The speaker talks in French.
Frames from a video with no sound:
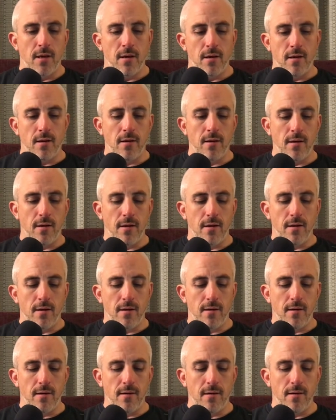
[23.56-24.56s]
Euh,
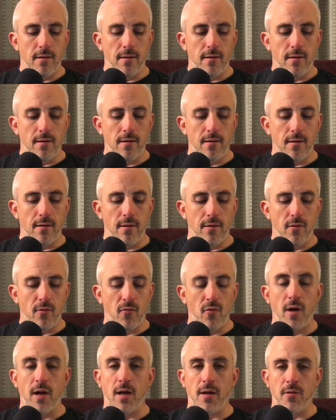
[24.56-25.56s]
euh,
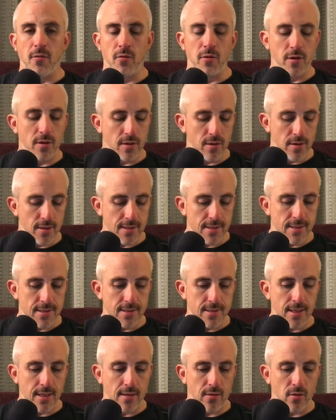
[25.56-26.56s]
voilà, donc
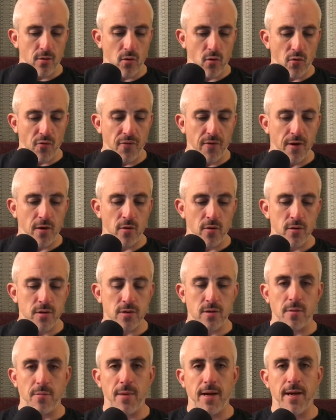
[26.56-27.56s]
cette conférence,
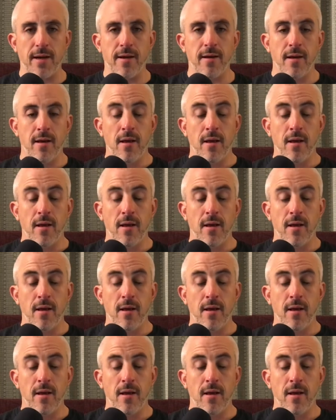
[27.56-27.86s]
bah,